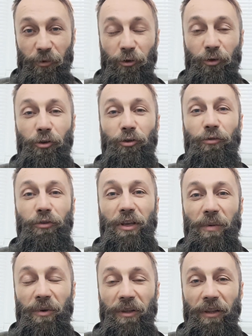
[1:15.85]
Но кто-то в
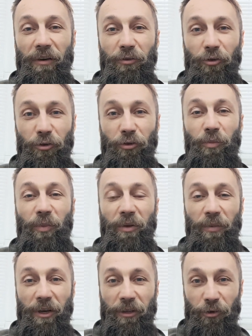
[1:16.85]
теме давно, тот
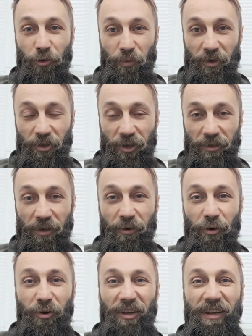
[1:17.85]
понимает, о чем я сейчас
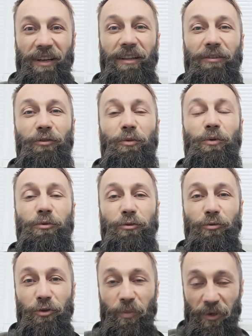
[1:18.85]
говорю, и это в любом
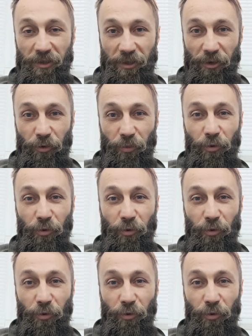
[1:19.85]
случае произойдет.